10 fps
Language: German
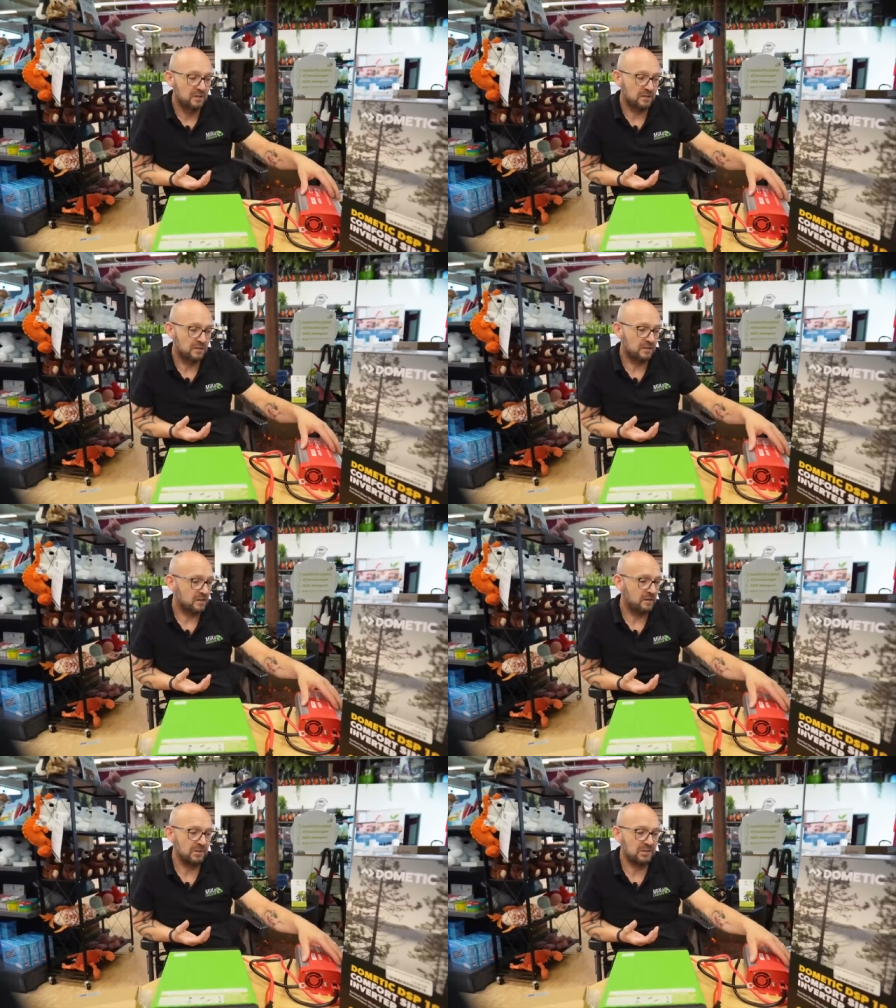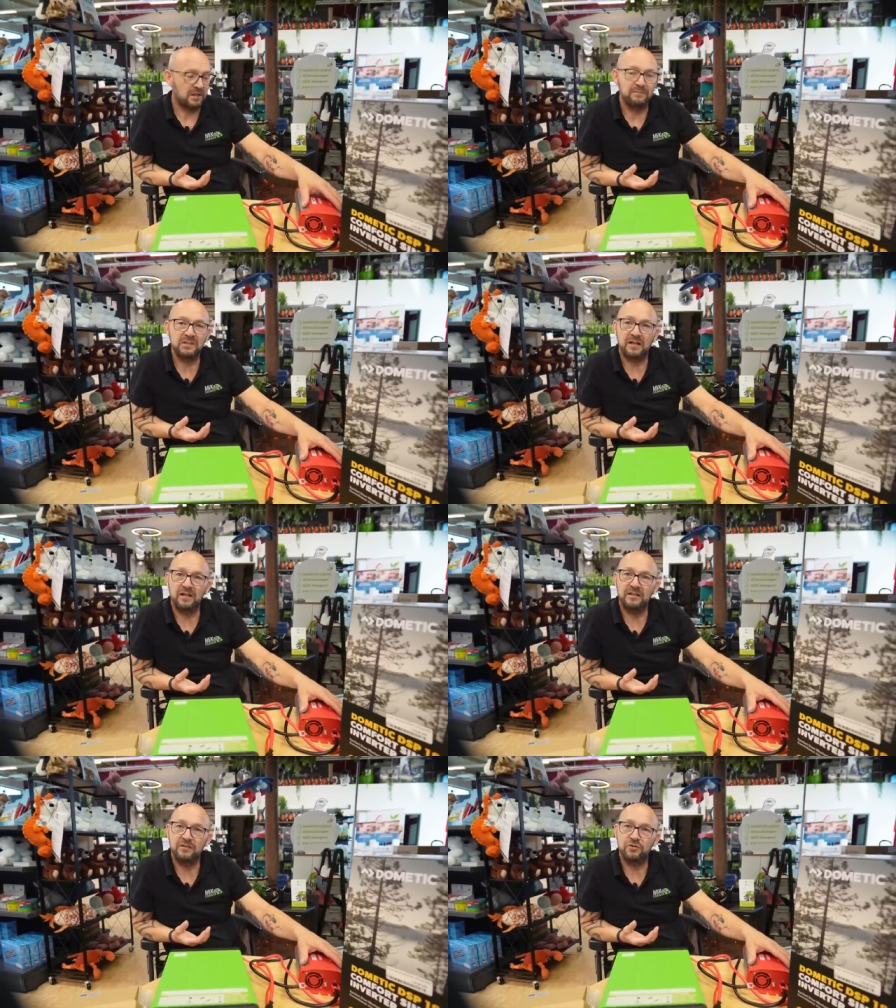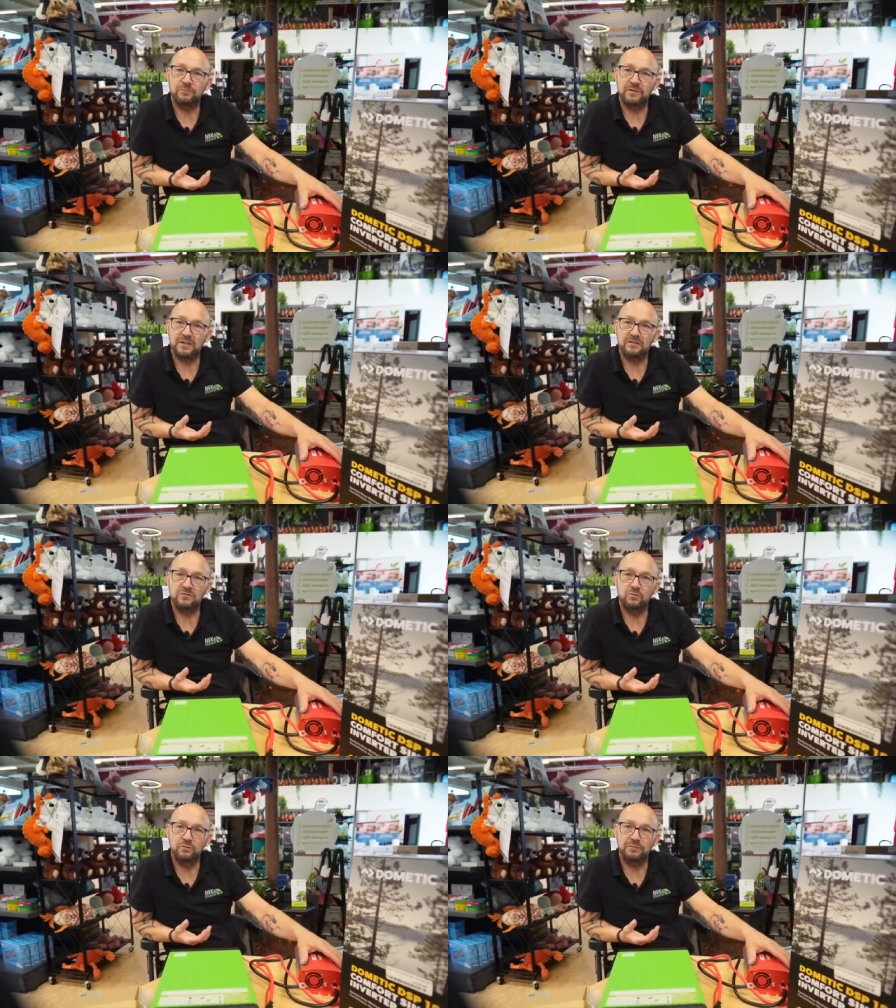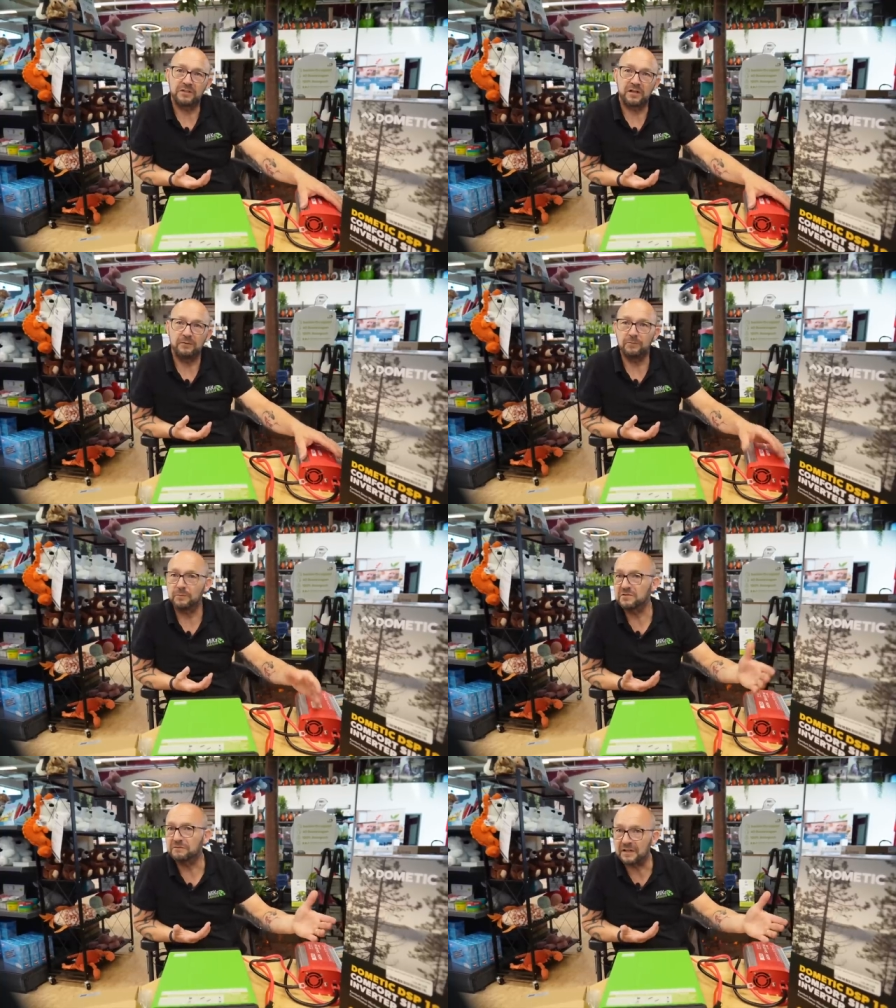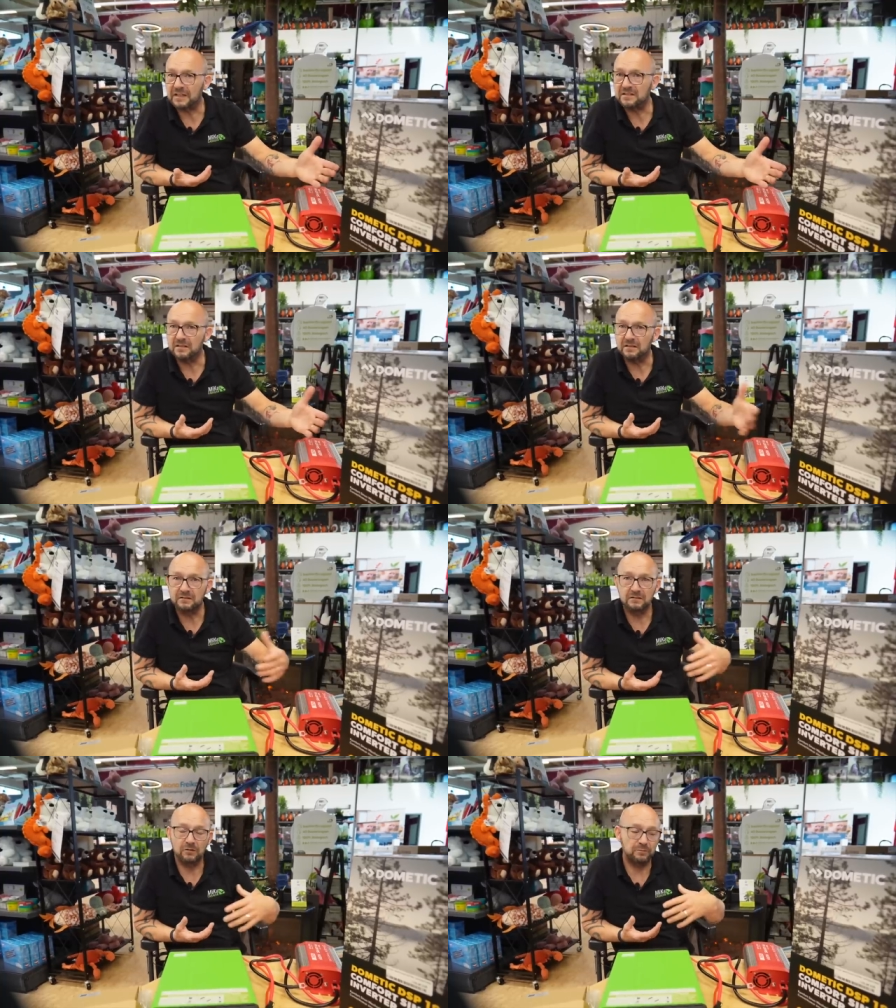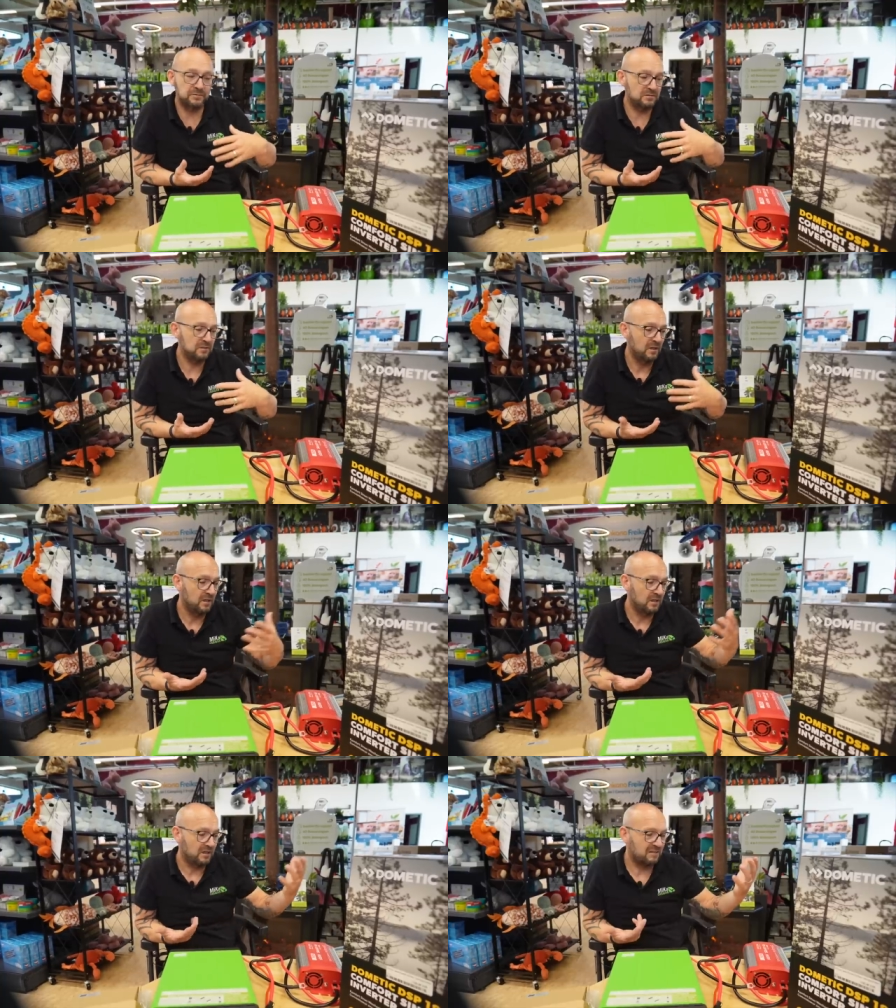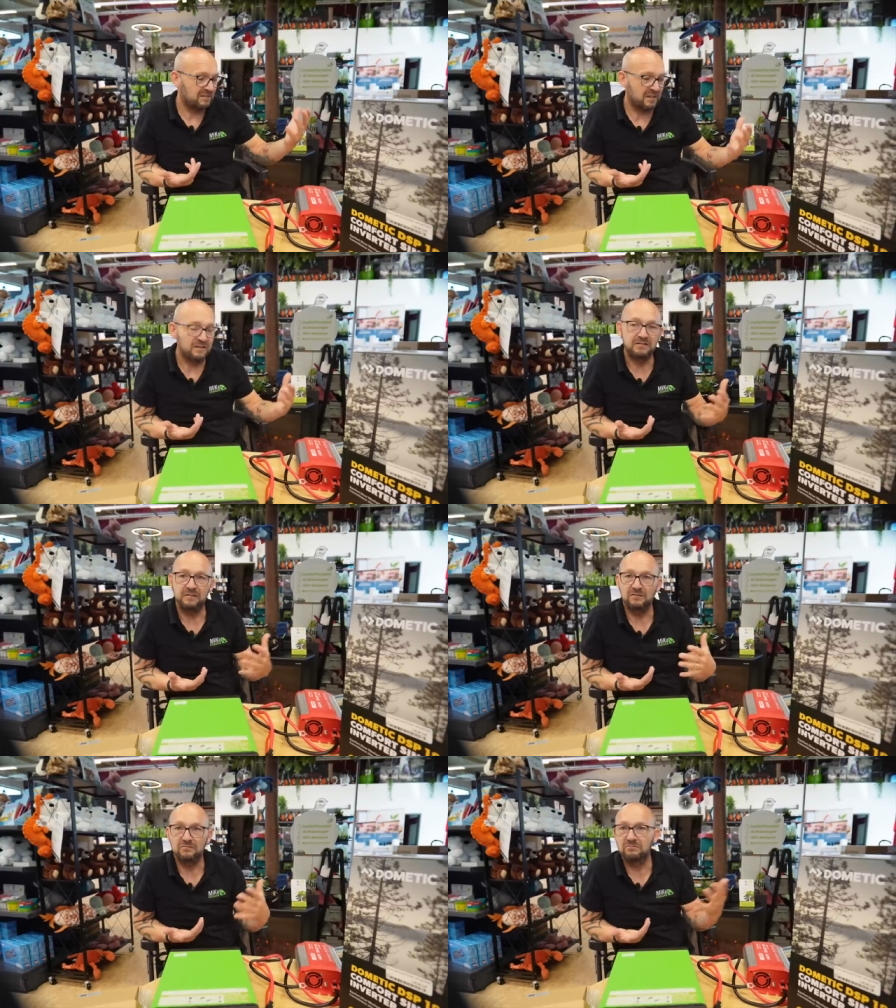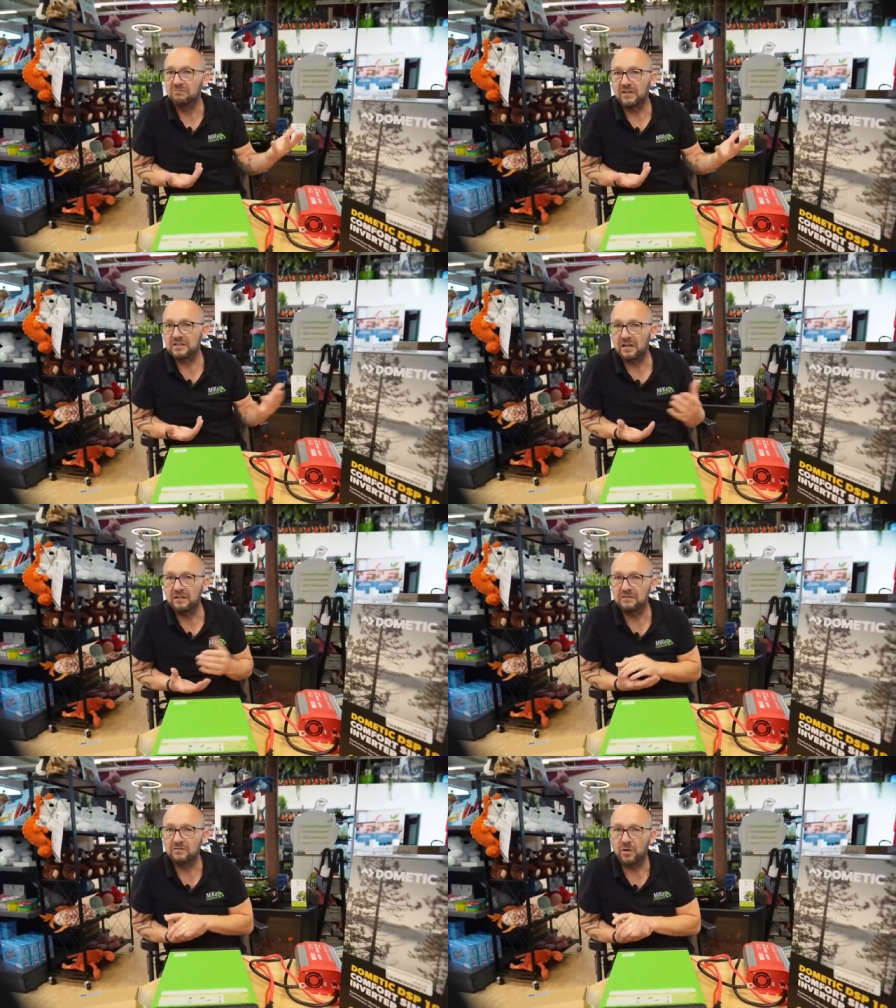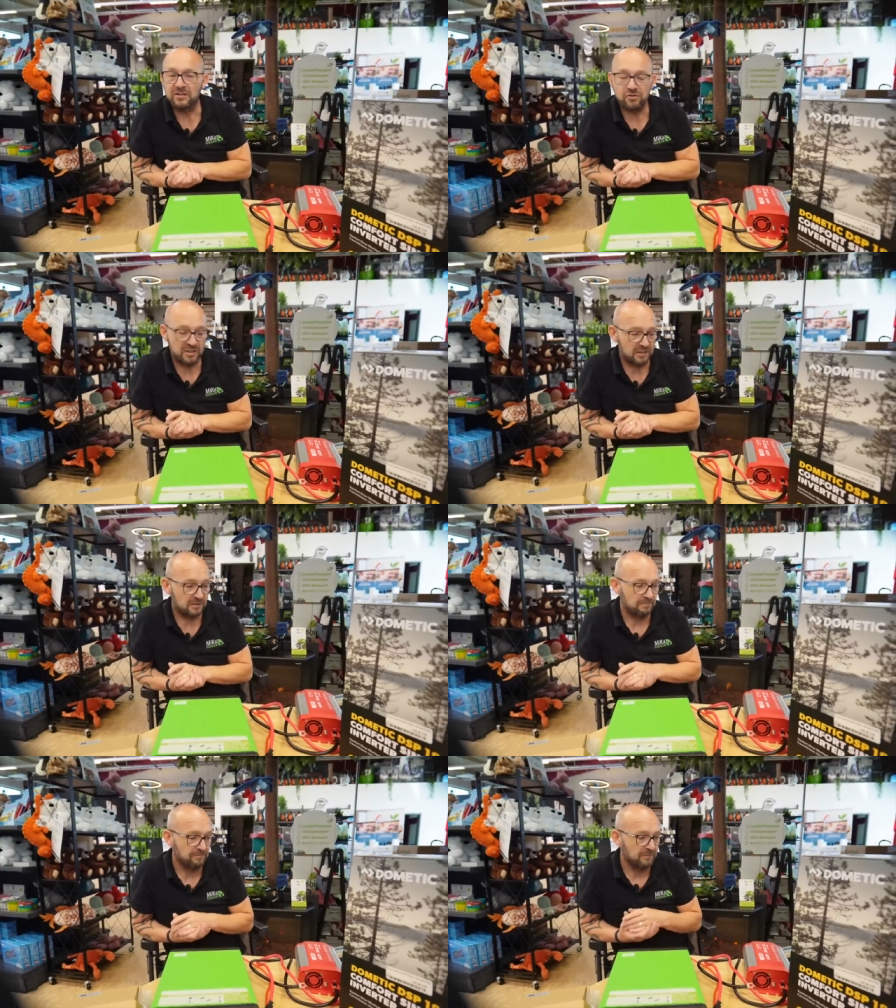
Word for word: äh, kann man damit eigentlich schon mal ganz gut betreiben, ob es ein Fernseher ist, ob es Antennen sind, was alles so ansteht.